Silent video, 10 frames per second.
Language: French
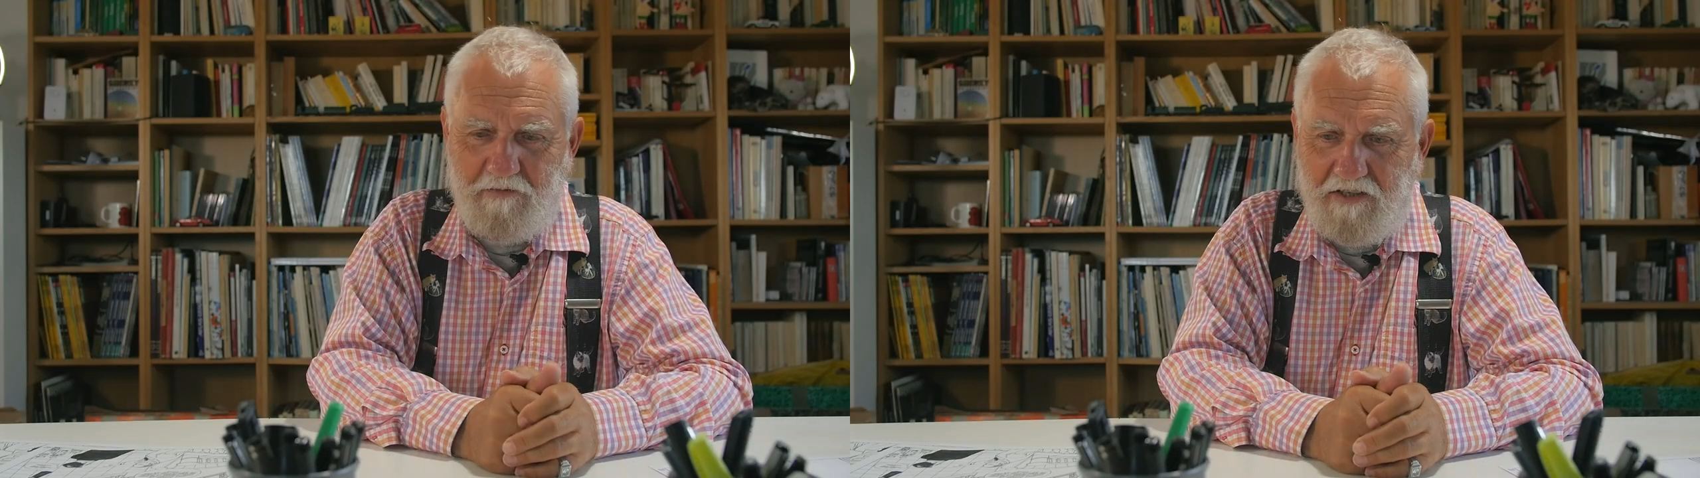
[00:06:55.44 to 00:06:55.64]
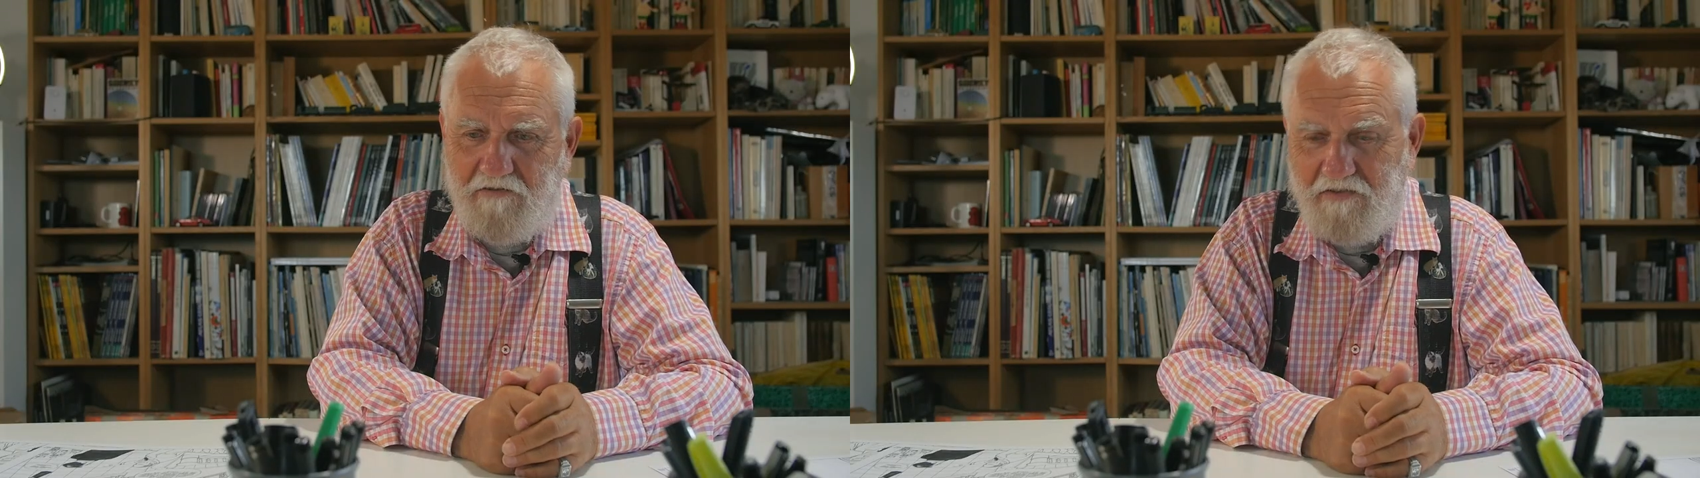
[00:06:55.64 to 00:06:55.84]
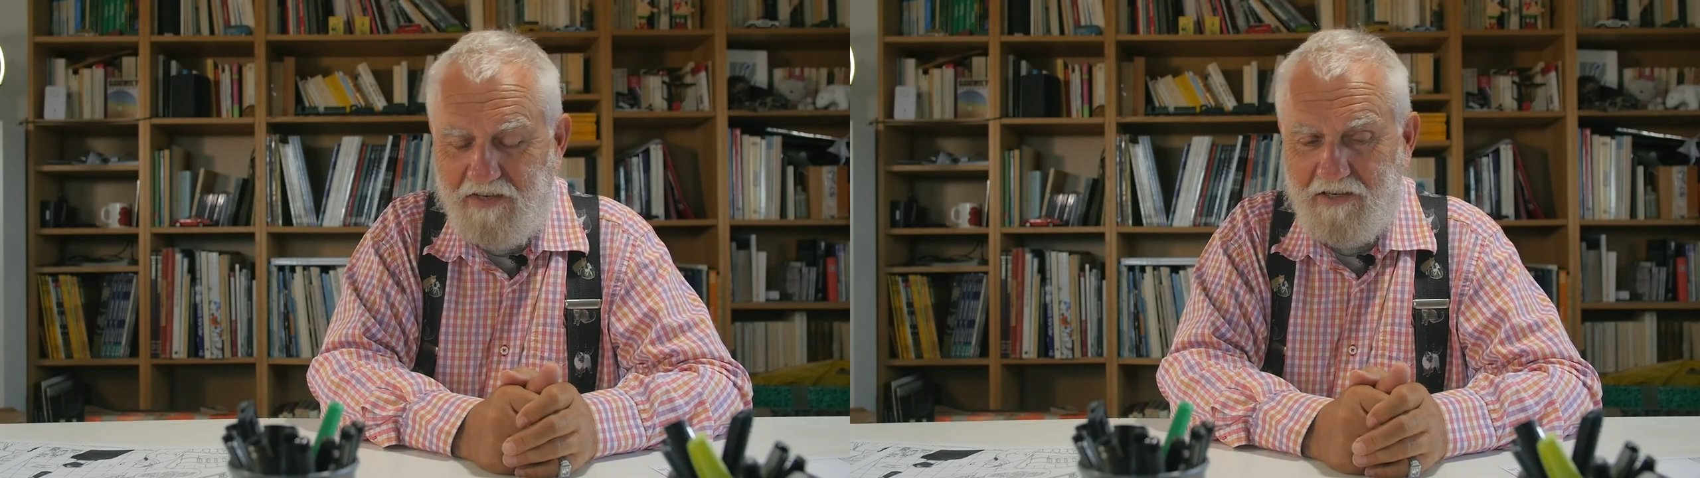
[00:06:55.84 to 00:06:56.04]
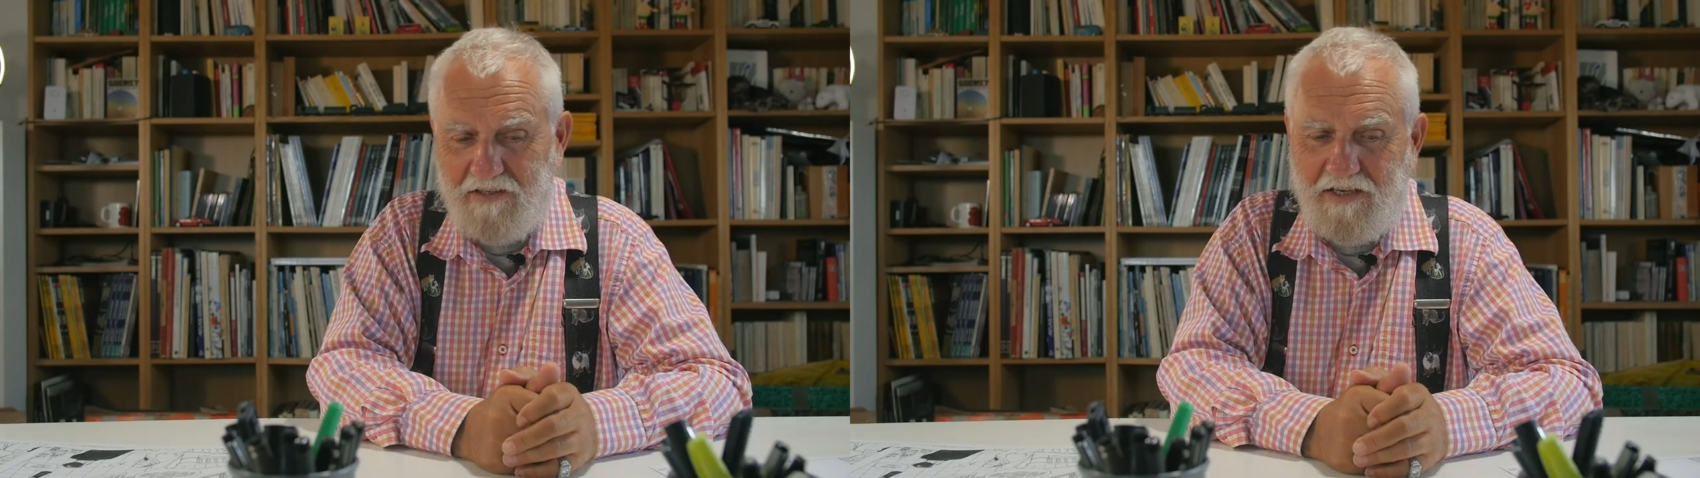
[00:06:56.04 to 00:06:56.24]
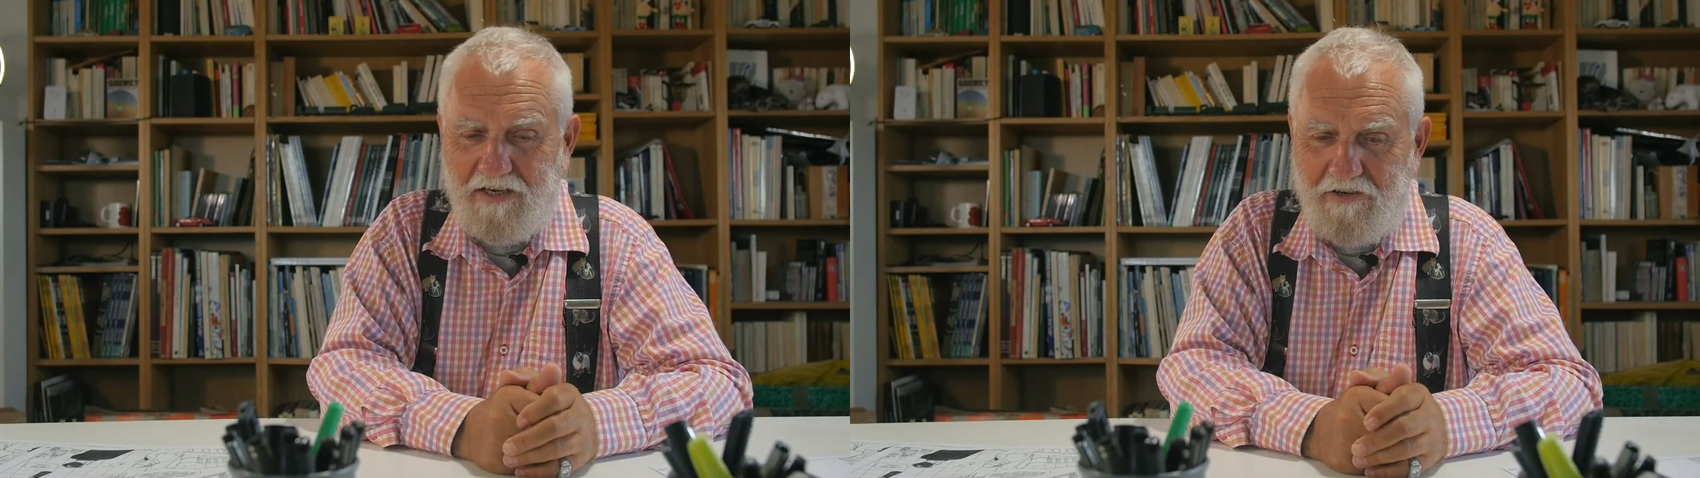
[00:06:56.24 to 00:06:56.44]
petite vie
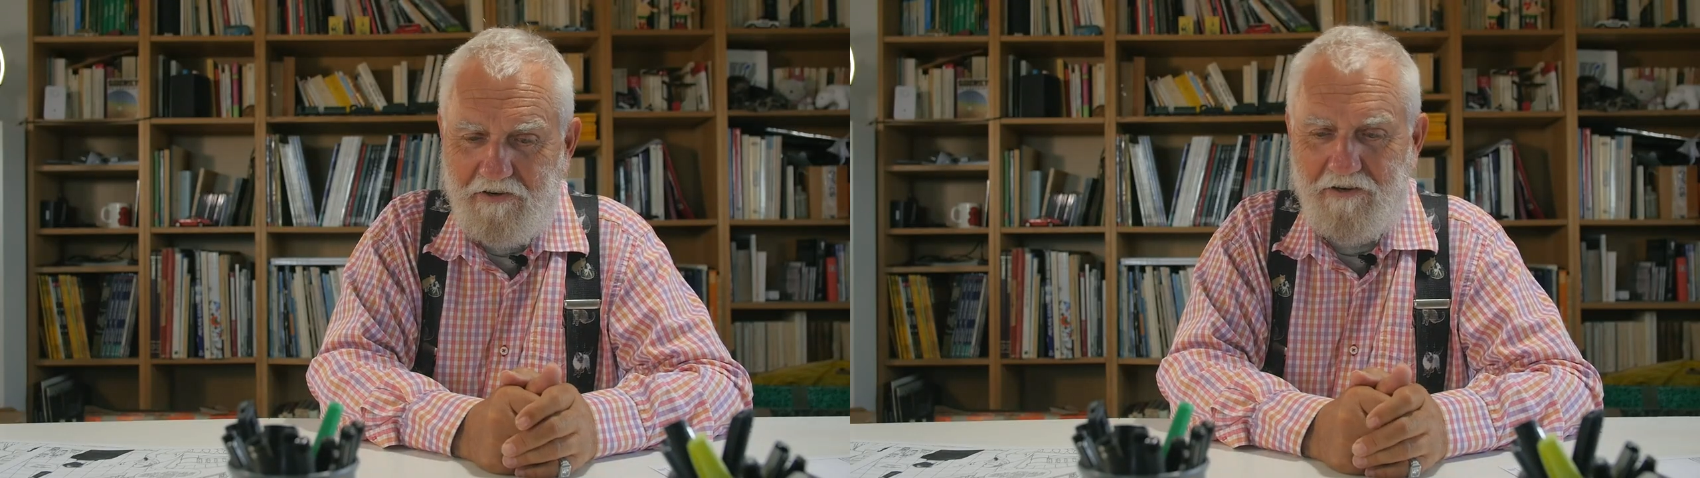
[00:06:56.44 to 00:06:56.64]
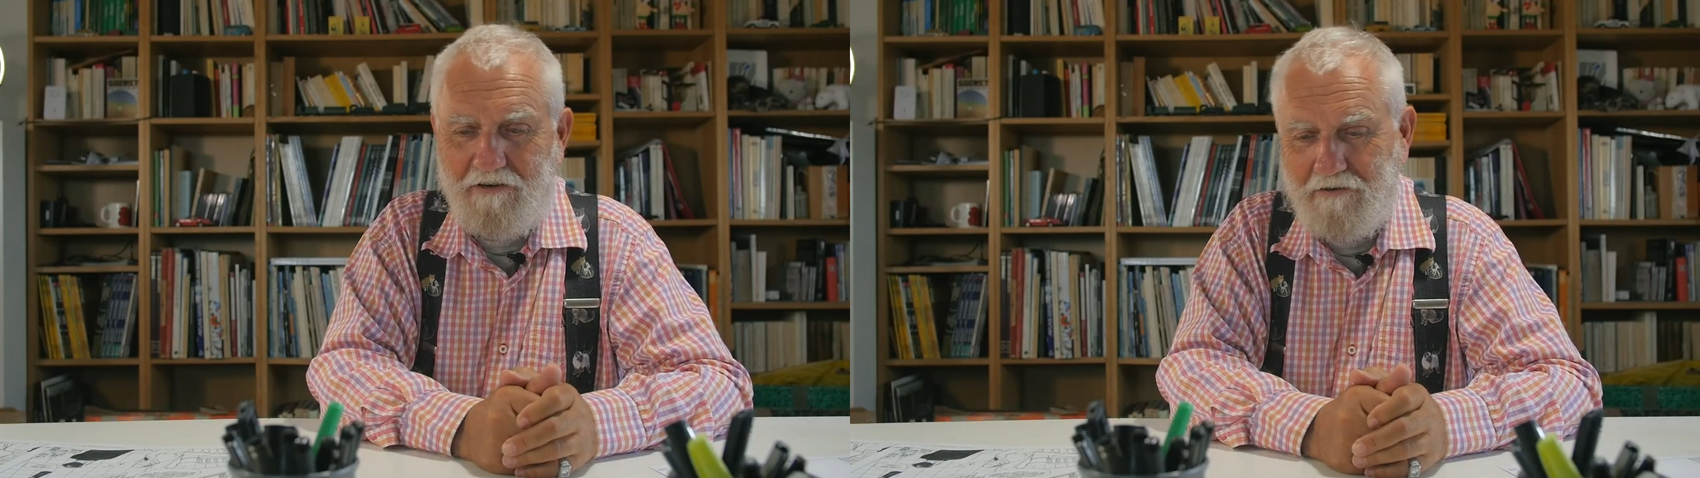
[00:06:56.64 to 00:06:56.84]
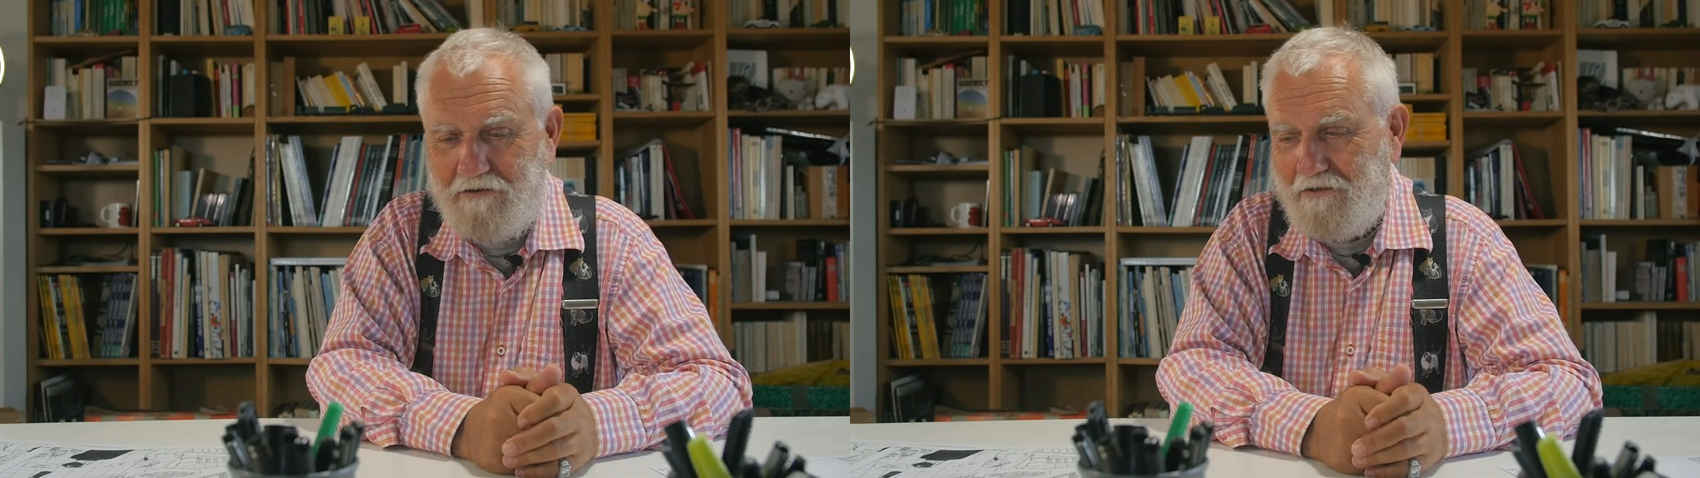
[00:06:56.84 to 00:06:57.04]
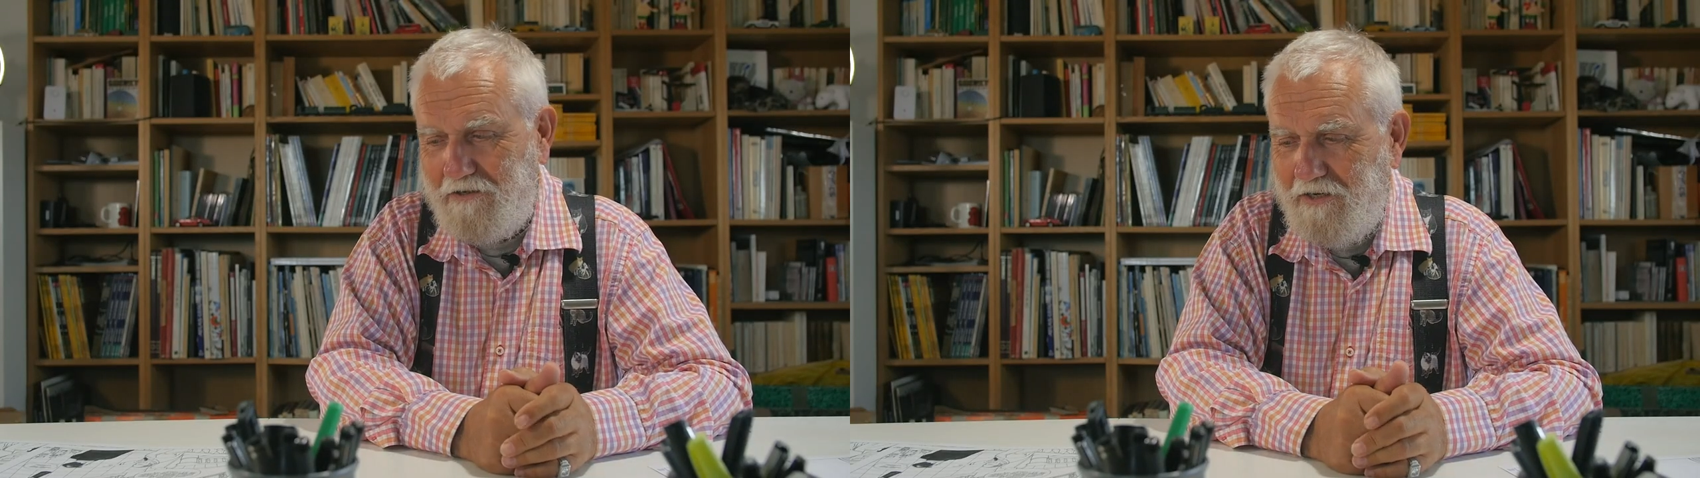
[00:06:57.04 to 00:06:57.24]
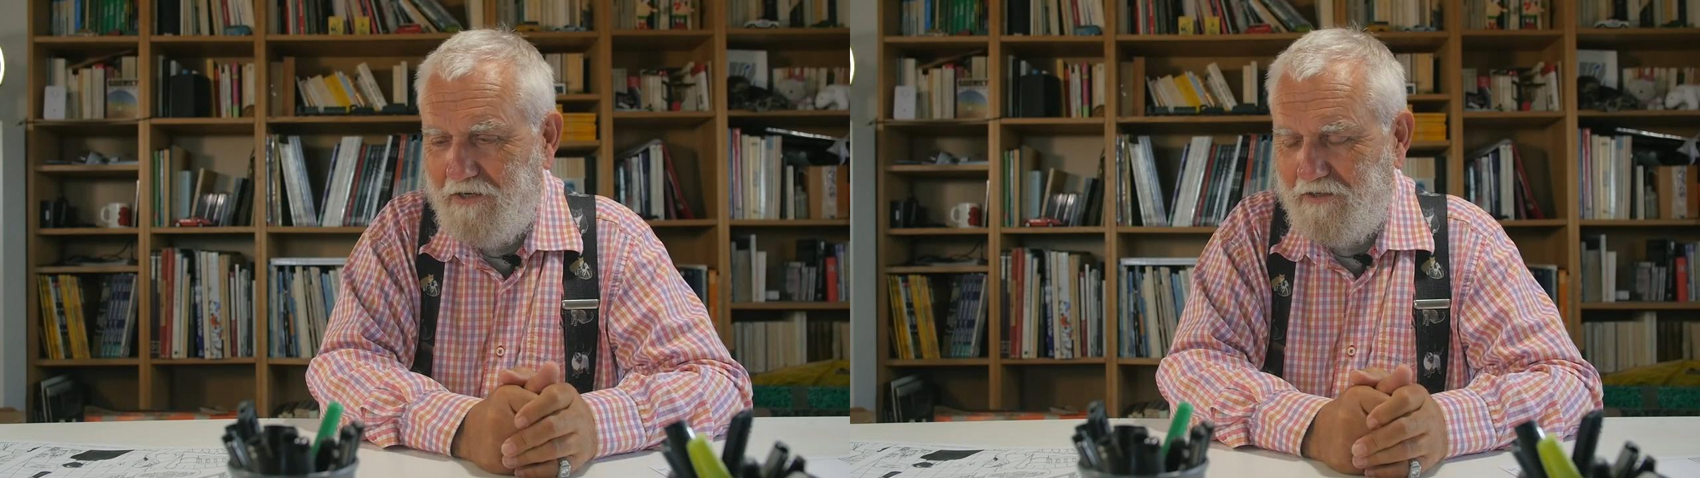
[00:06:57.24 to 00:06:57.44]
intérieure, euh,
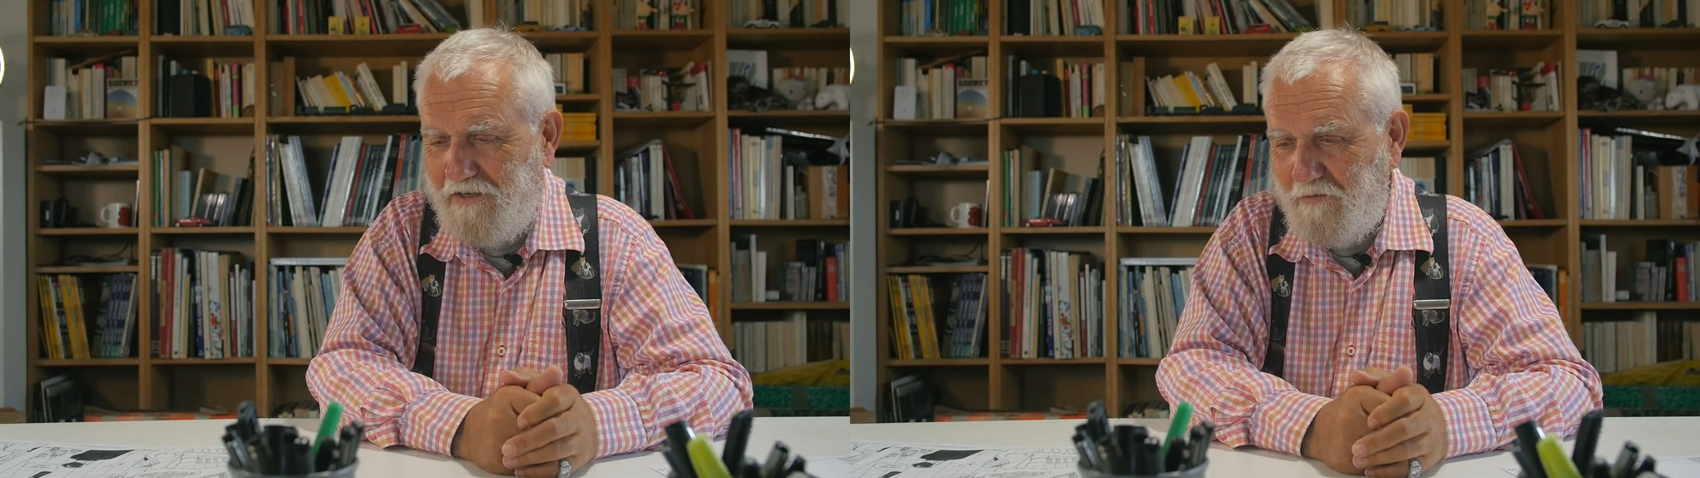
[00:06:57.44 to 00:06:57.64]
c'est